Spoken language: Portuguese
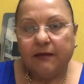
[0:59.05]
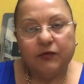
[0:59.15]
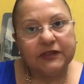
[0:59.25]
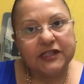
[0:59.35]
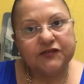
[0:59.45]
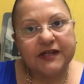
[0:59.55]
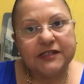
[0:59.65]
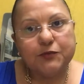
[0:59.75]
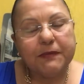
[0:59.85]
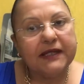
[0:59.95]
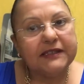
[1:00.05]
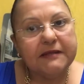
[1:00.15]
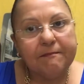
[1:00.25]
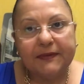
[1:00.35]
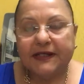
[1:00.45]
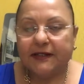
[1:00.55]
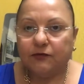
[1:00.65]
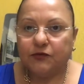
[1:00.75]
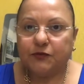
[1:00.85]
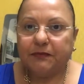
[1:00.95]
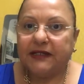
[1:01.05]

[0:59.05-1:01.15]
Muitas vezes perdem empregos,